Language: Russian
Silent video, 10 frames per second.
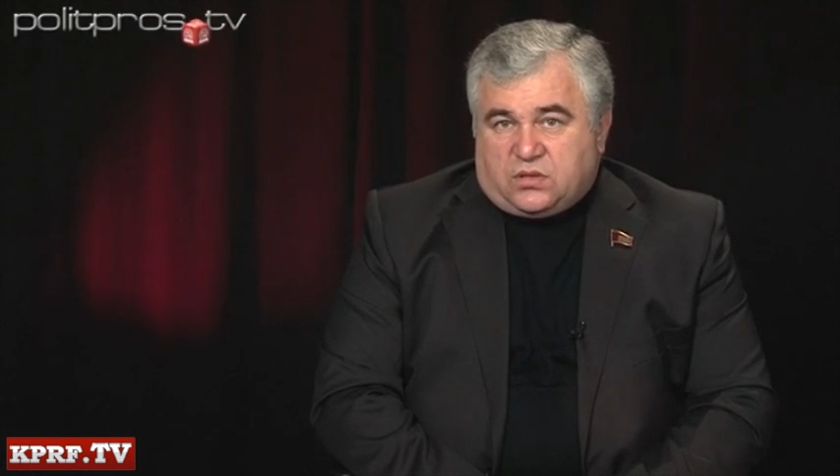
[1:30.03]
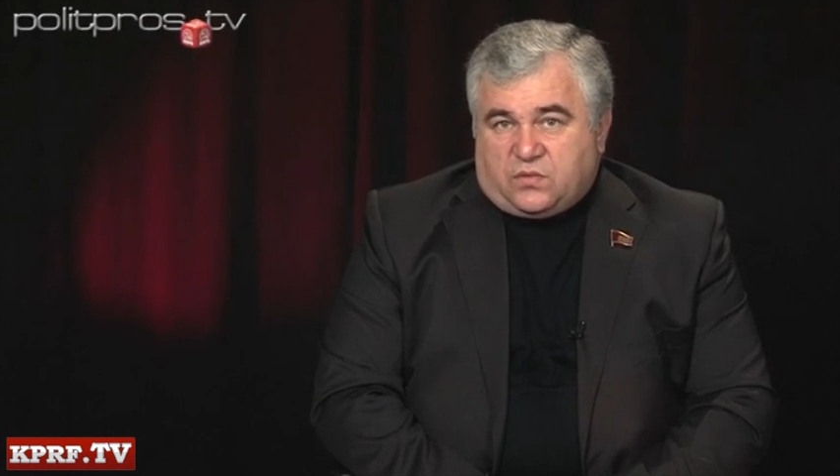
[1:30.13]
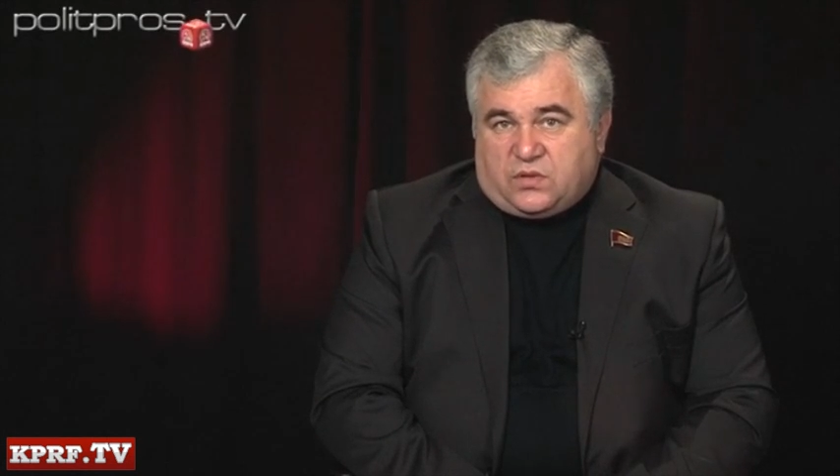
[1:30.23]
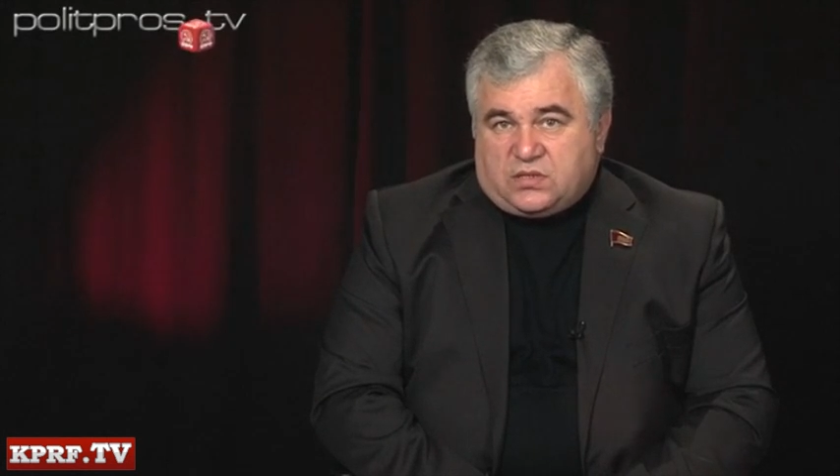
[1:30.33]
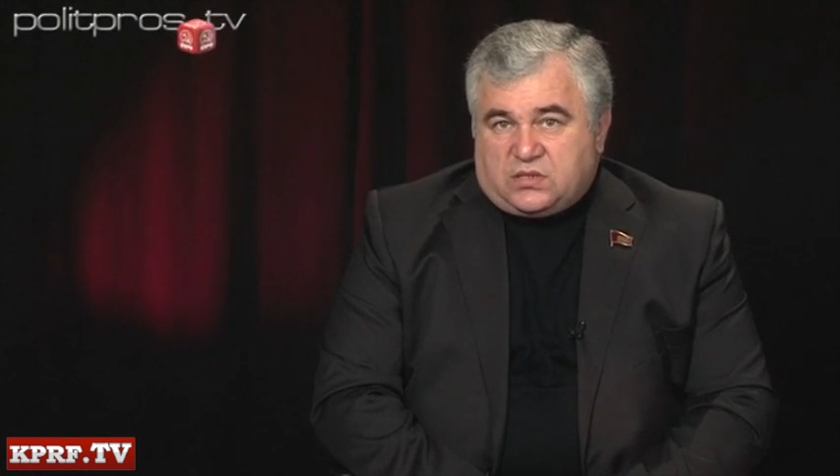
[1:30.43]
на
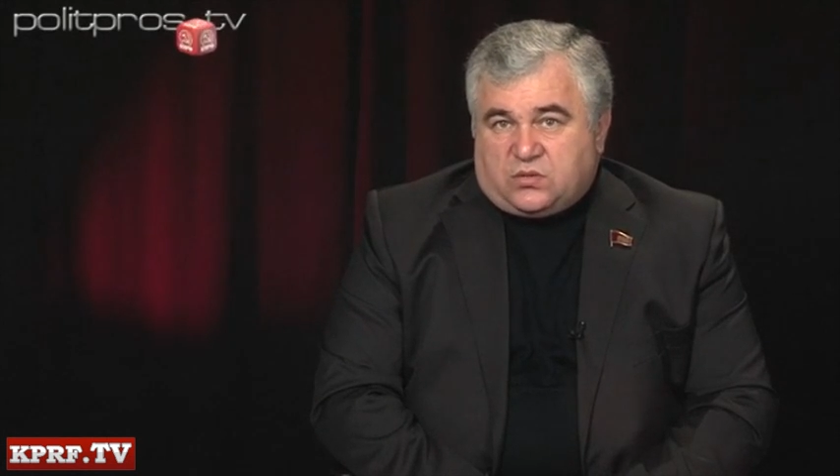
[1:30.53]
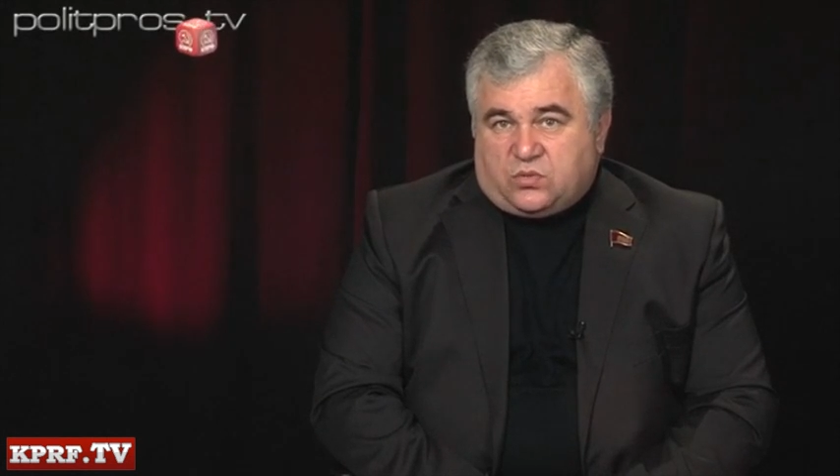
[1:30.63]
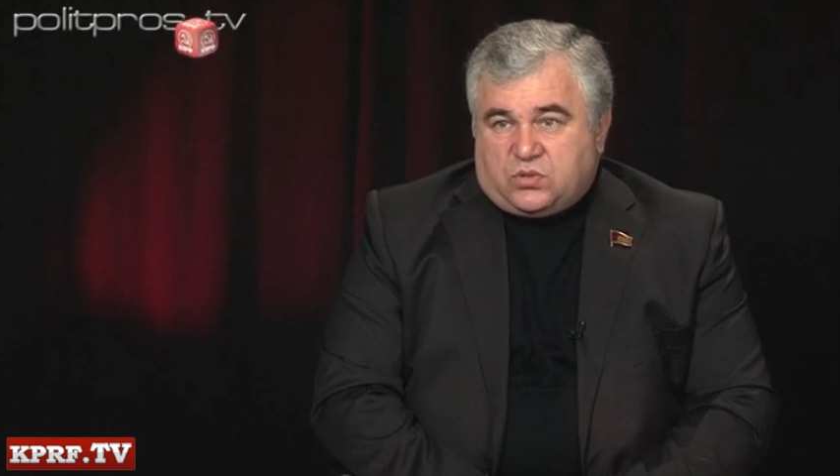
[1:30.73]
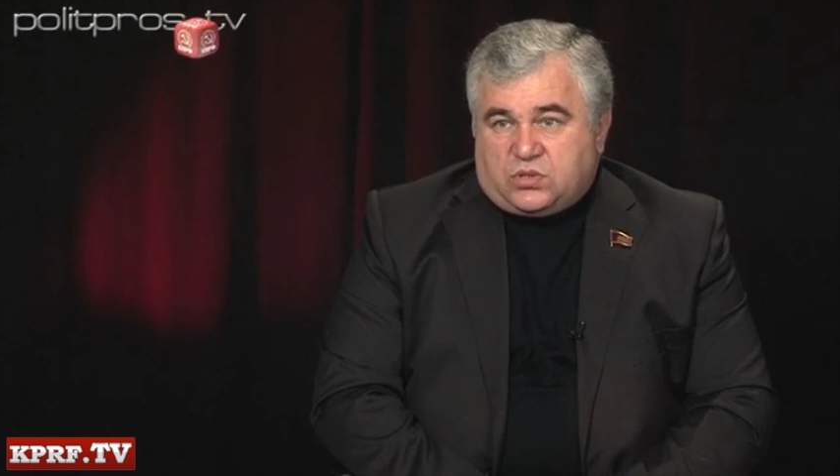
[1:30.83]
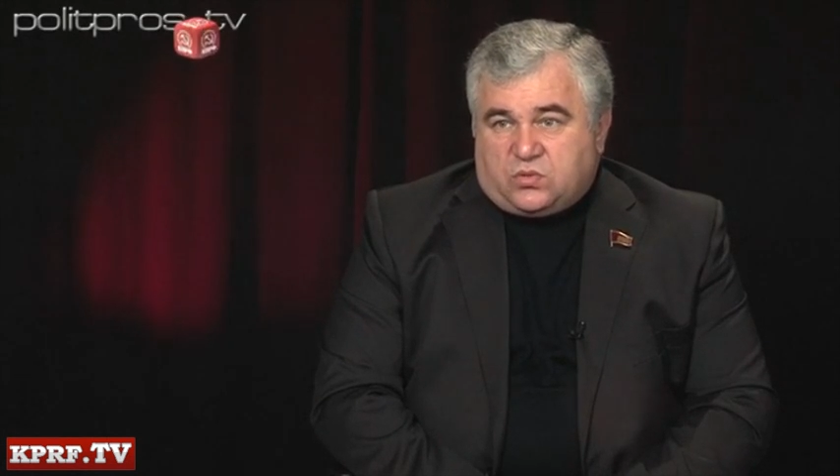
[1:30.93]
Кавказе
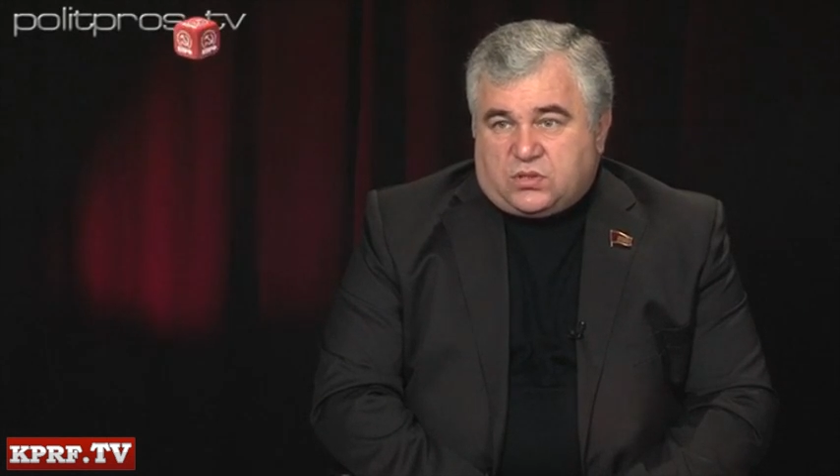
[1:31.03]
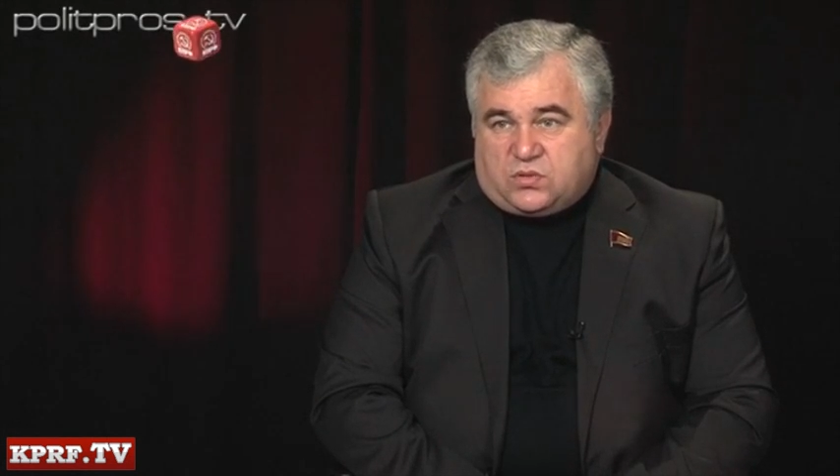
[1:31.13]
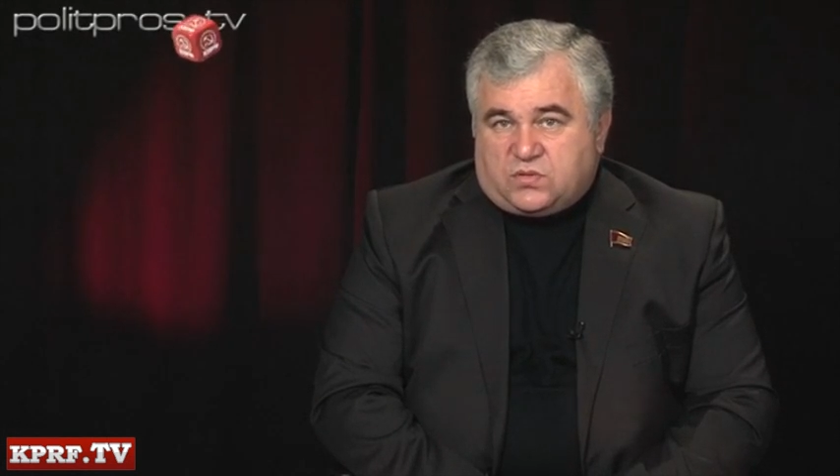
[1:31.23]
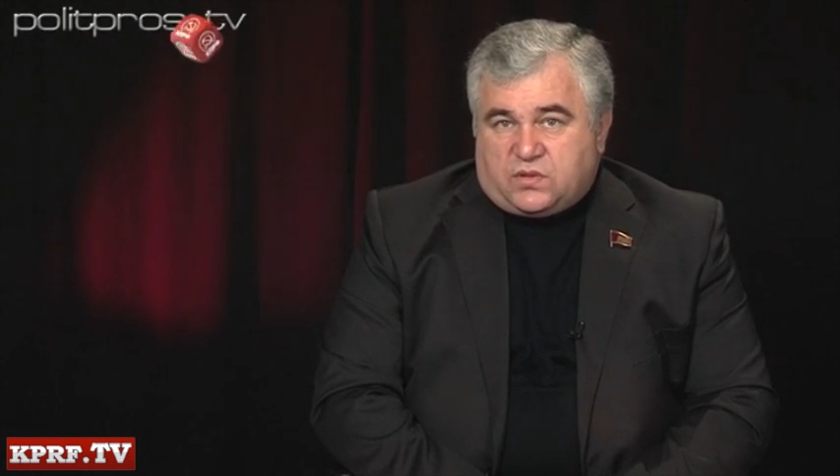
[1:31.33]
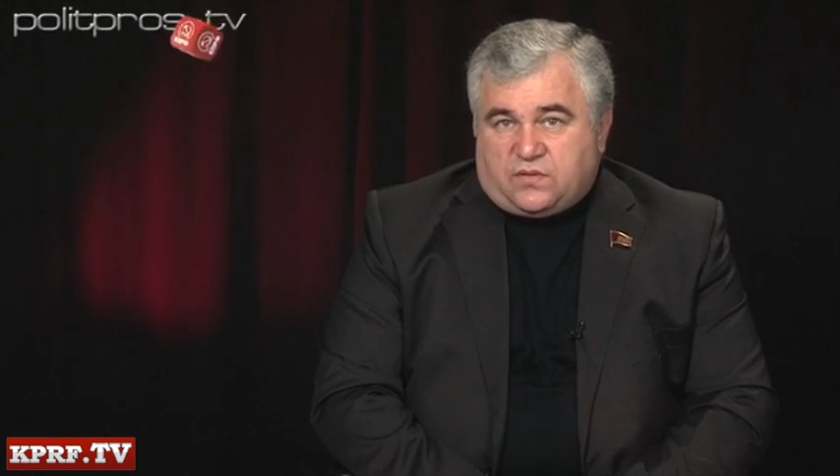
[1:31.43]
такую
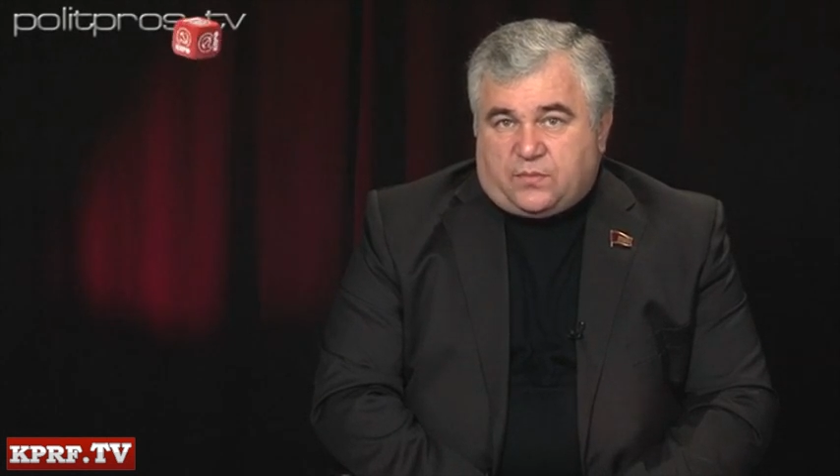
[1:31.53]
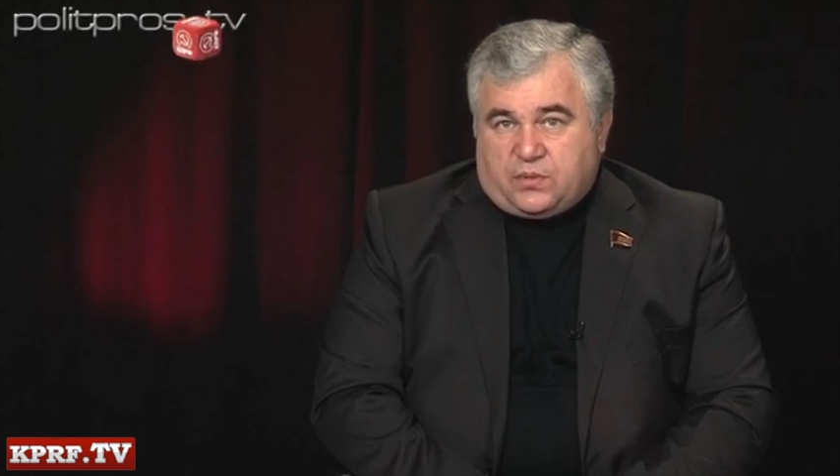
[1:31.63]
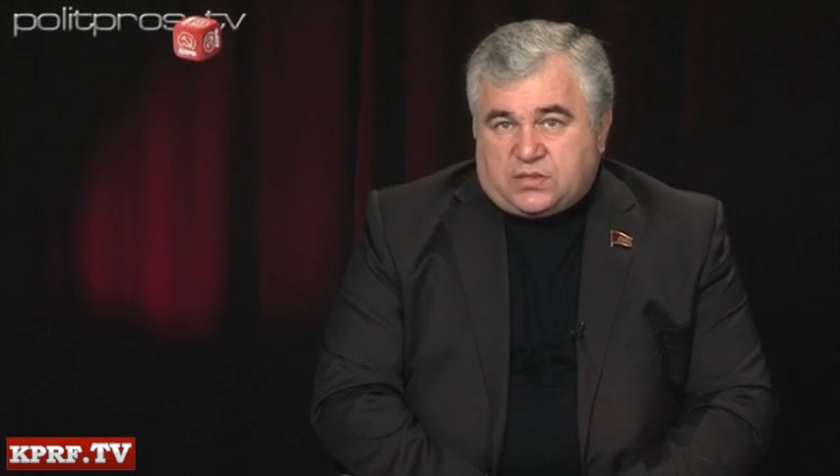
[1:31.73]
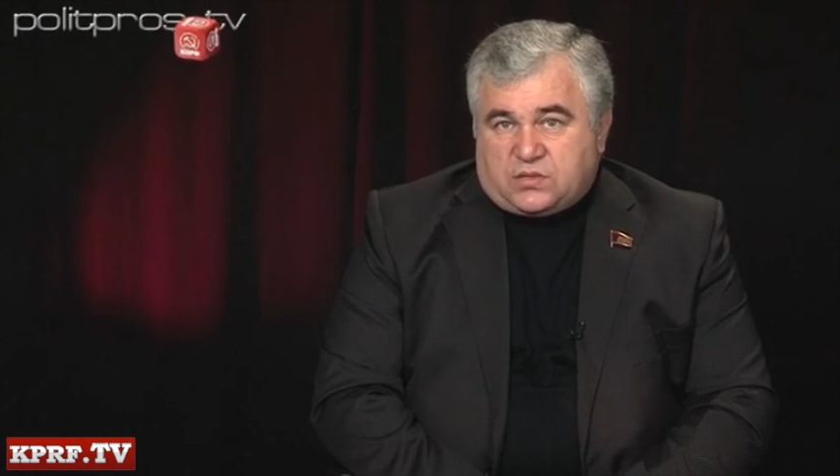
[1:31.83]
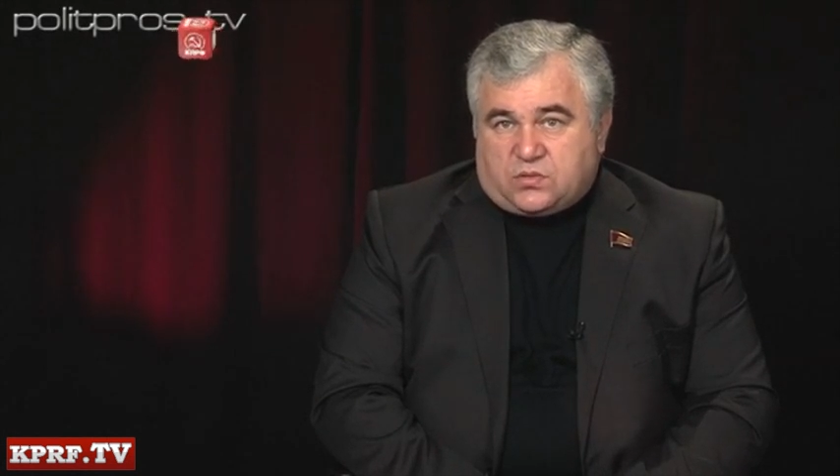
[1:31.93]
ситуацию
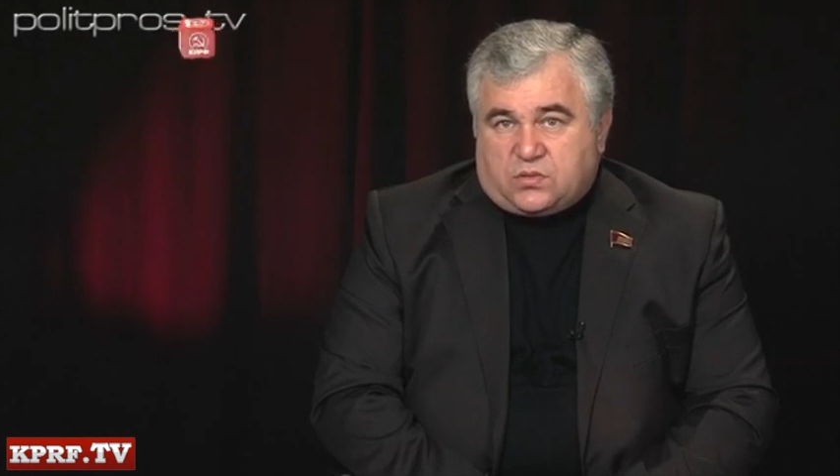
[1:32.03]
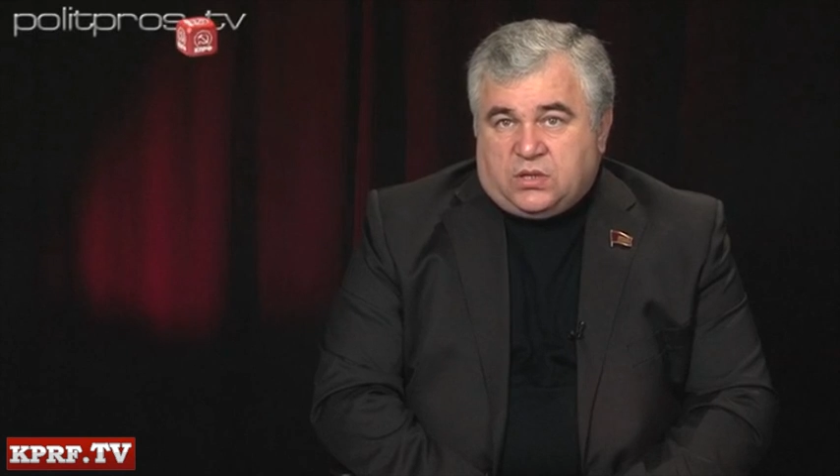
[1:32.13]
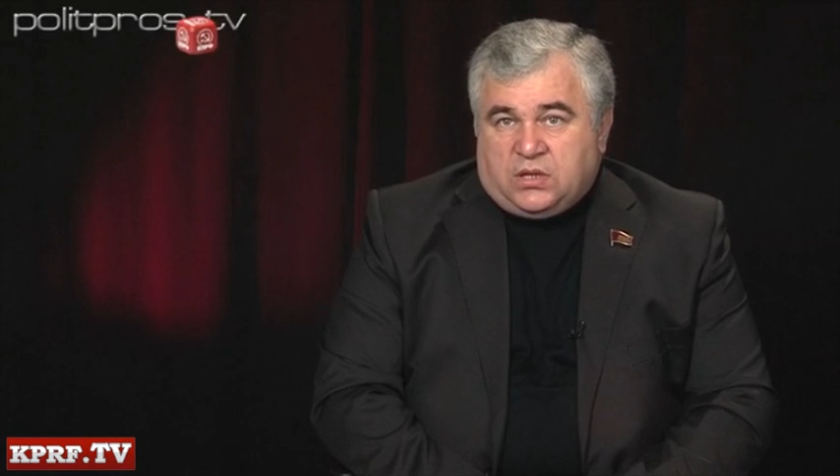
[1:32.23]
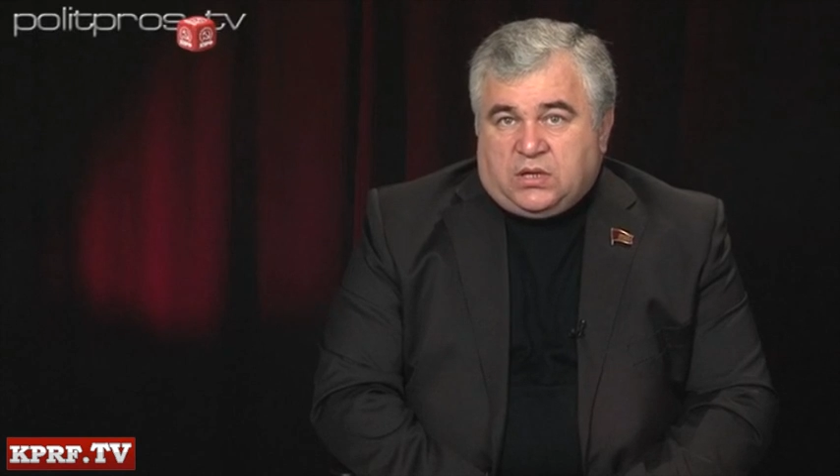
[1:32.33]
взрывоопасную,